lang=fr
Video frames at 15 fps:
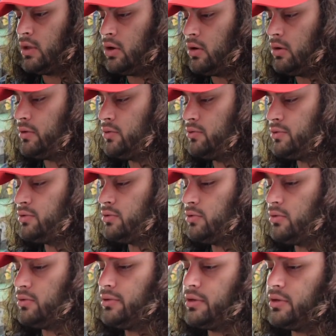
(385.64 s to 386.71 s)
Alors là, le
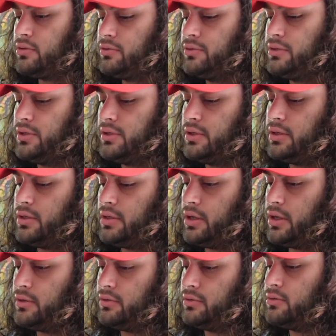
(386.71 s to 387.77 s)
socle d'un côté et
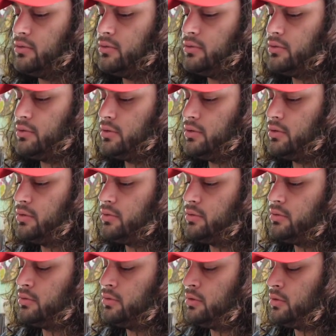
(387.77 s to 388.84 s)
Ed de l'autre.
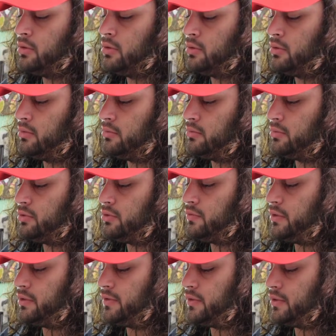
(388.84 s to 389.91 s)
Je
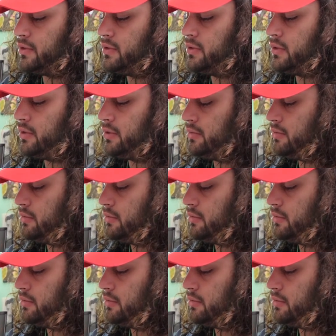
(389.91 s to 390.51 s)
vais le sortir.